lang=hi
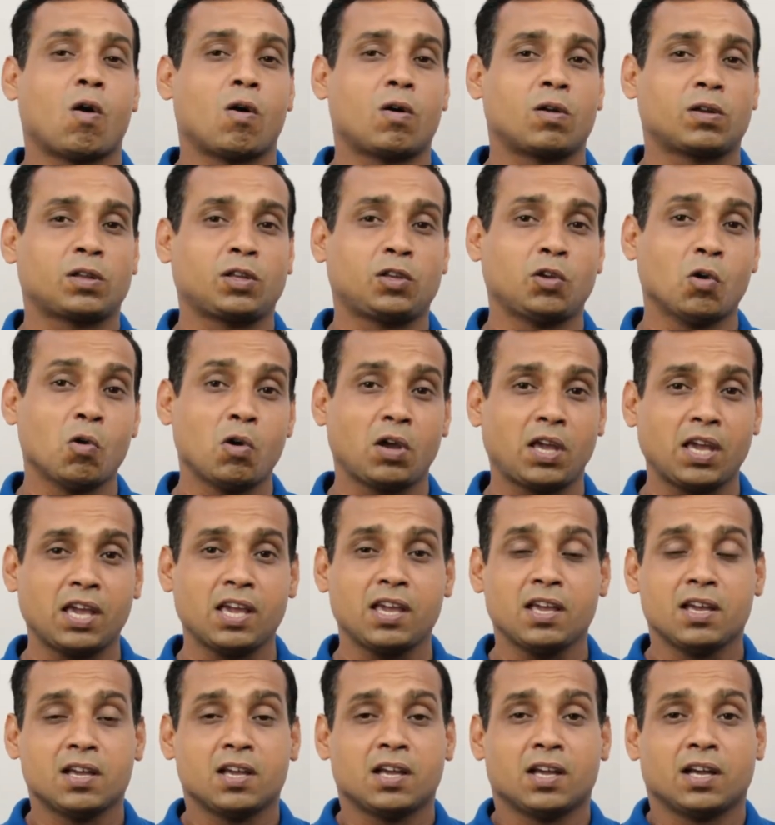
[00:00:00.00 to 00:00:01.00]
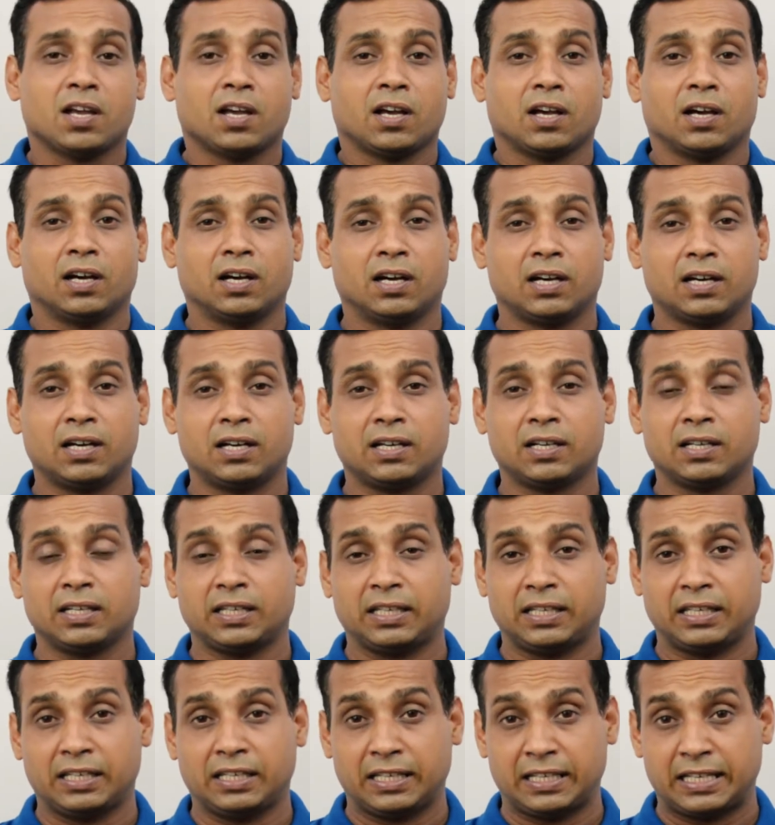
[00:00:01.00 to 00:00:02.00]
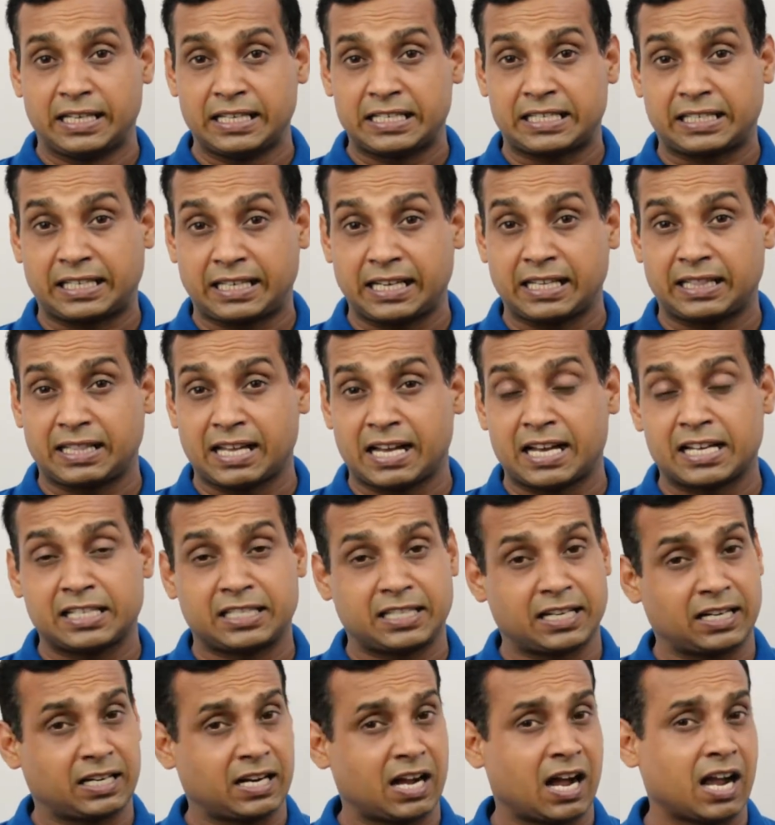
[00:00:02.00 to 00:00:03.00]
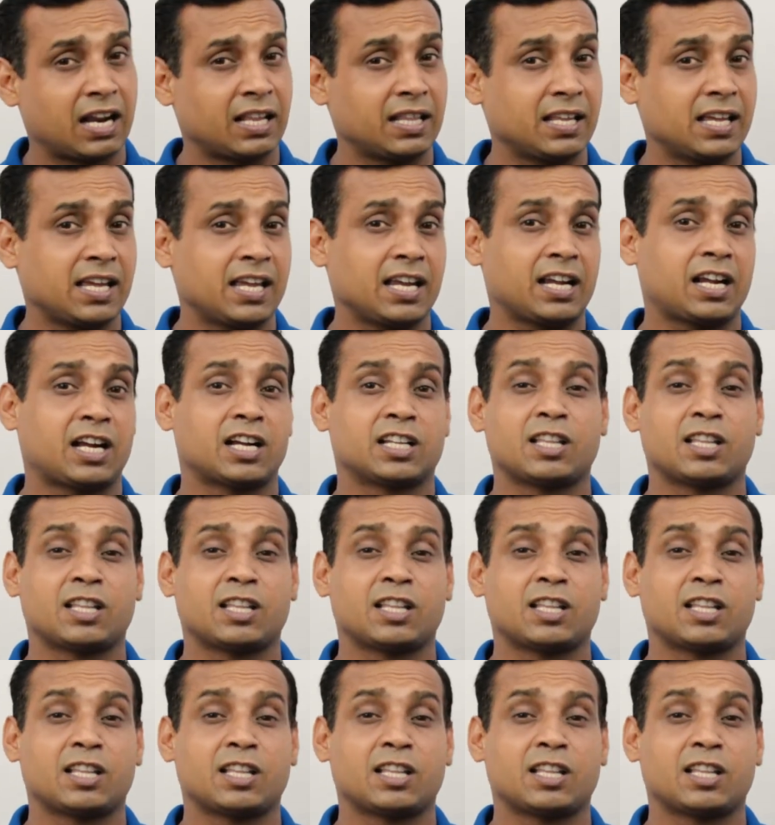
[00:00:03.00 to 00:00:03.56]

और क्योंकि आ, इसके तहत सरकार ने एक